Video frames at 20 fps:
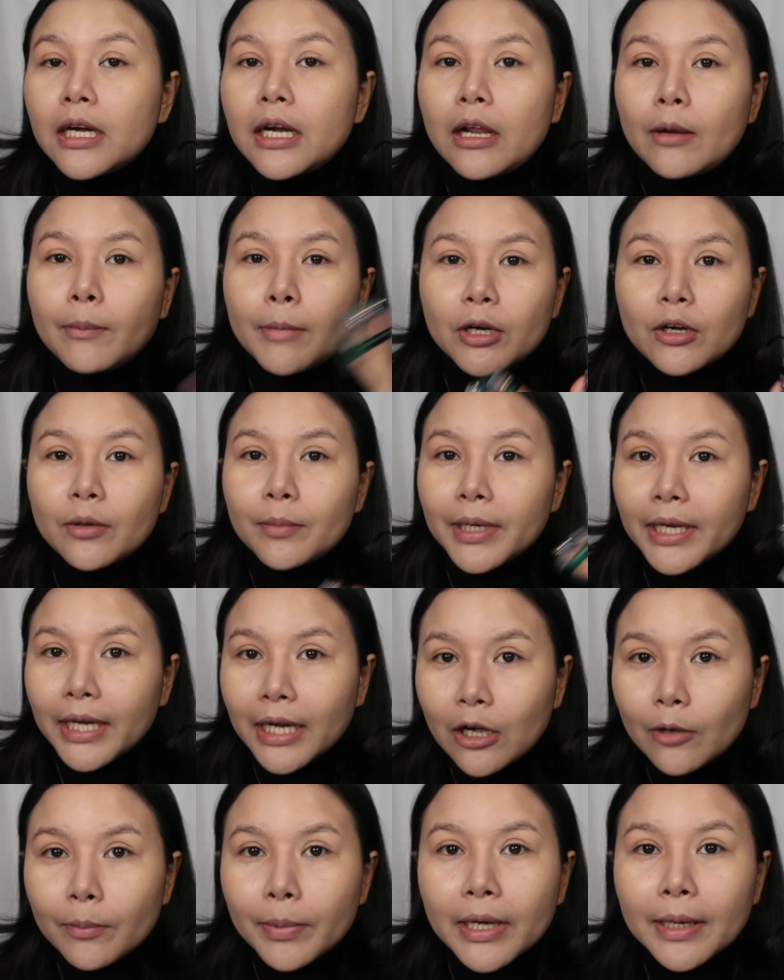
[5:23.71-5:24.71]
แล้วมันก็ไม่ได้
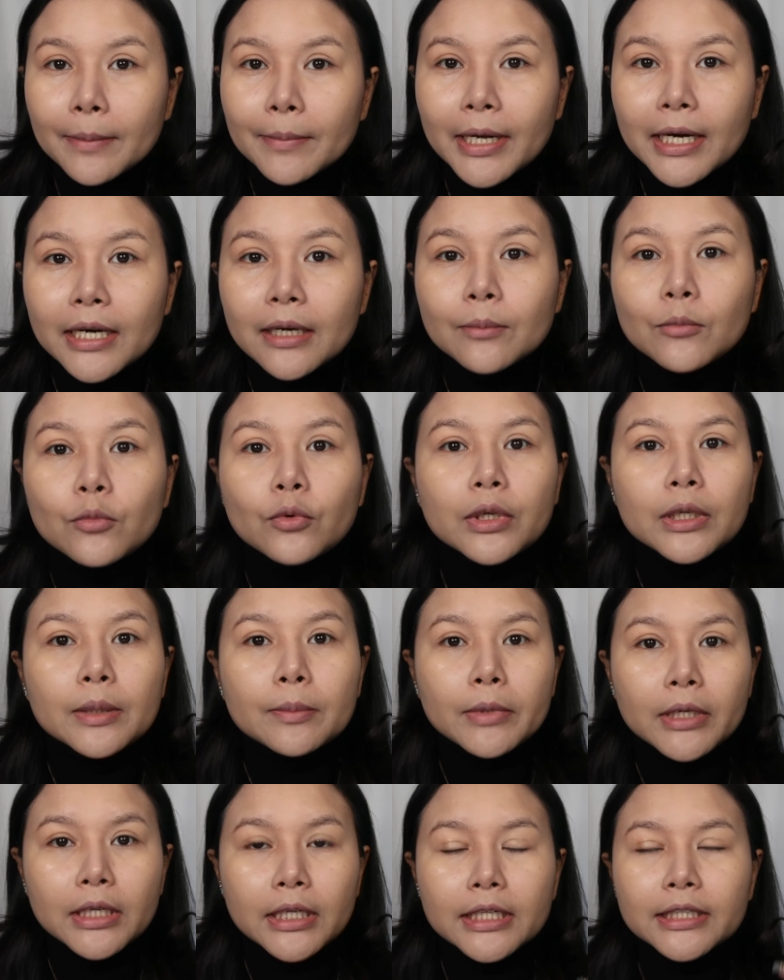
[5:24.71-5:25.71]
เข้าไปกับหน้าทั้งหมด ดิ
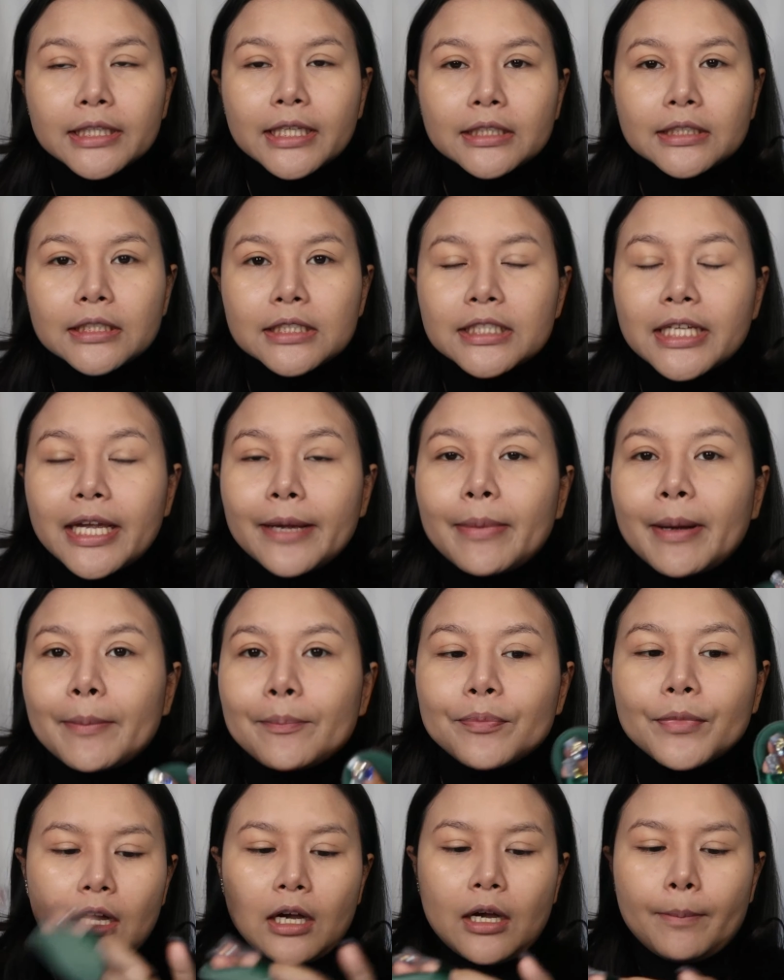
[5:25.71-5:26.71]
บก็เลย ตัดสินใจแบบ
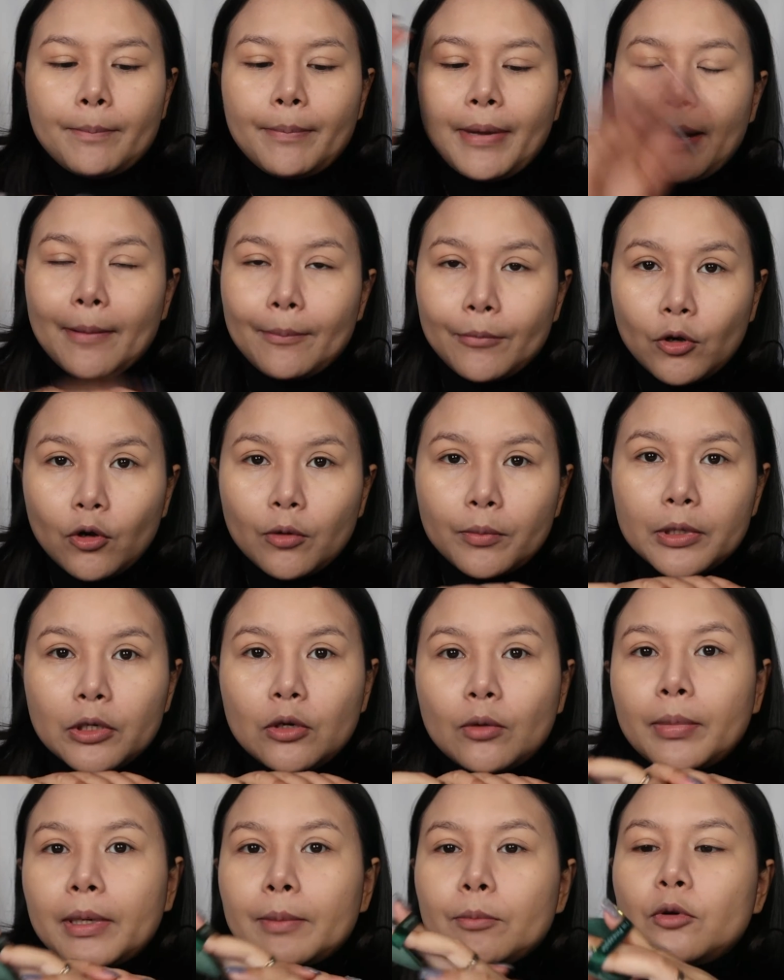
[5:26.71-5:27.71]
เอ่อพัมรองพื้น
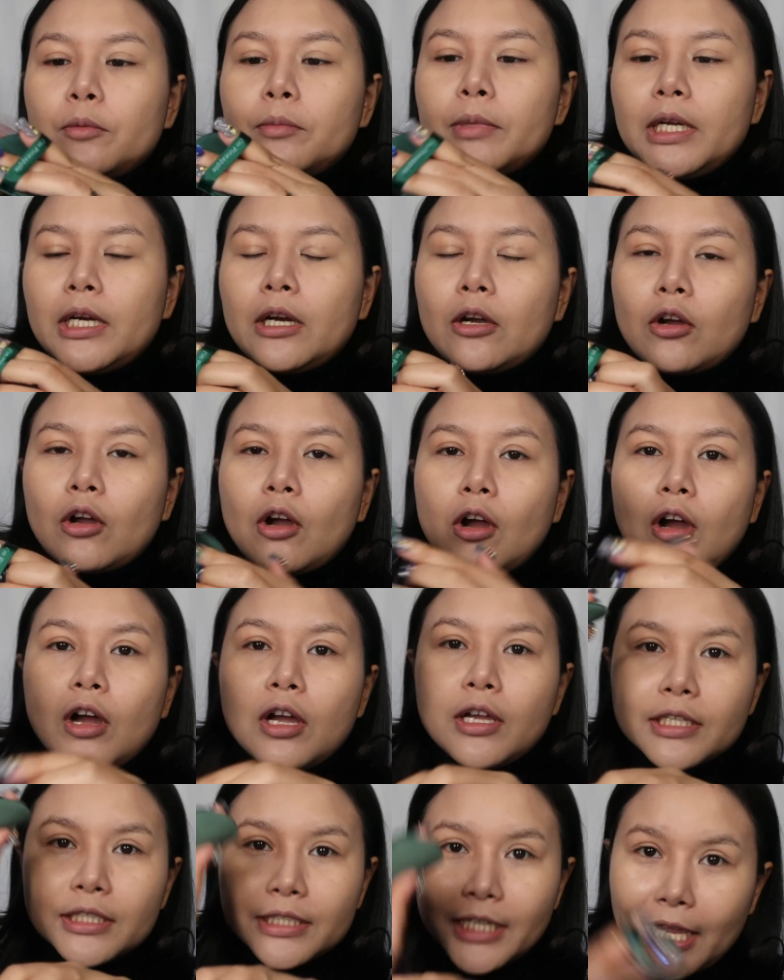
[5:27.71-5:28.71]
ลงไปบนมือ แล้วก็
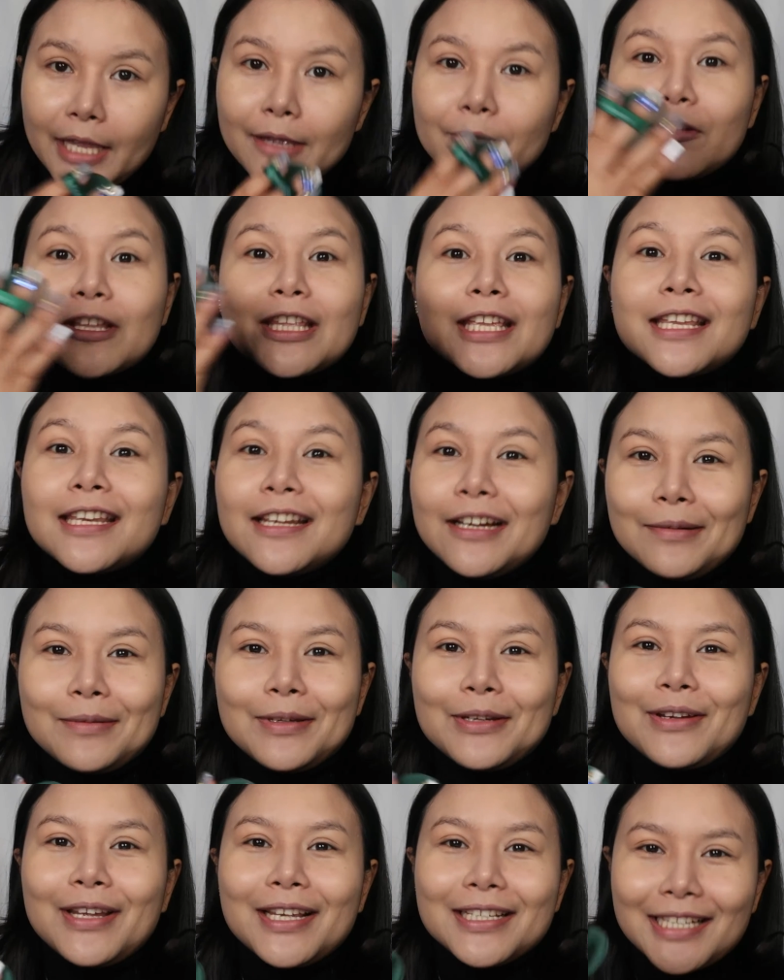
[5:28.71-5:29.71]
ใช้วิธีเดิม
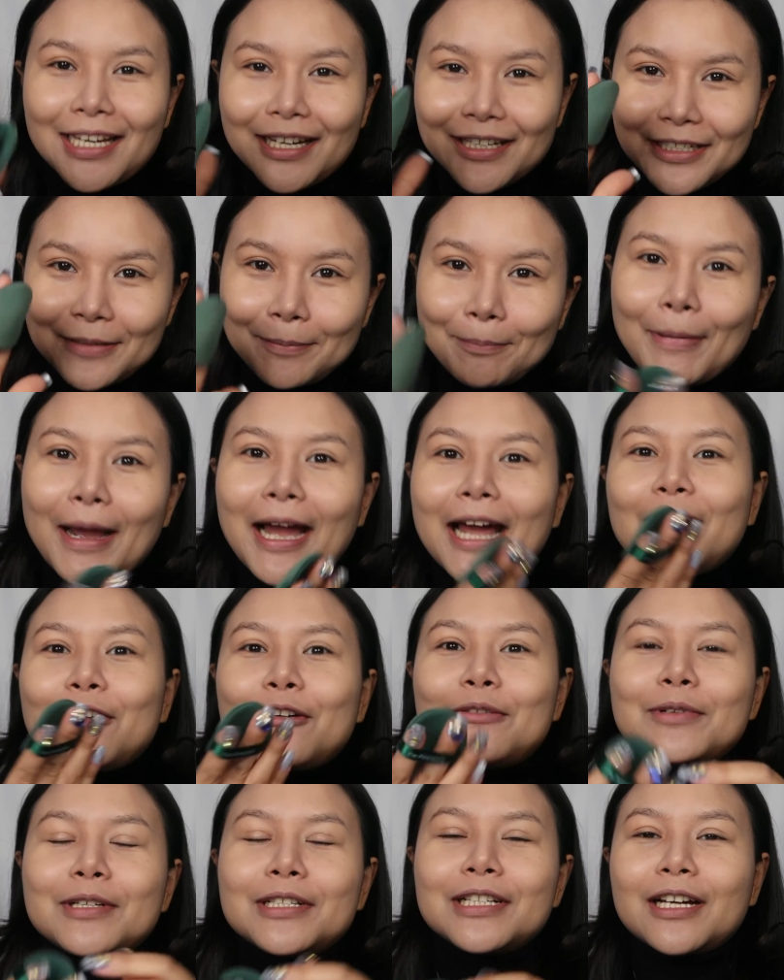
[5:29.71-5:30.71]
ที่ตัวเองใช้คือปาดร
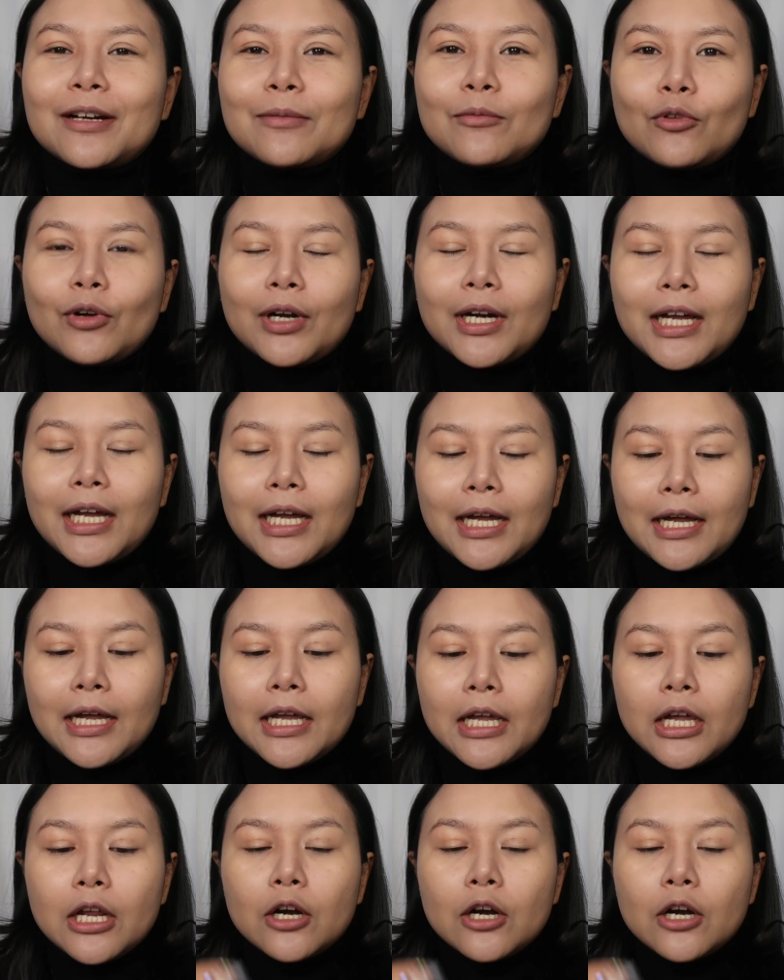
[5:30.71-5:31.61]
องพื้นทั้งหมดนะคะ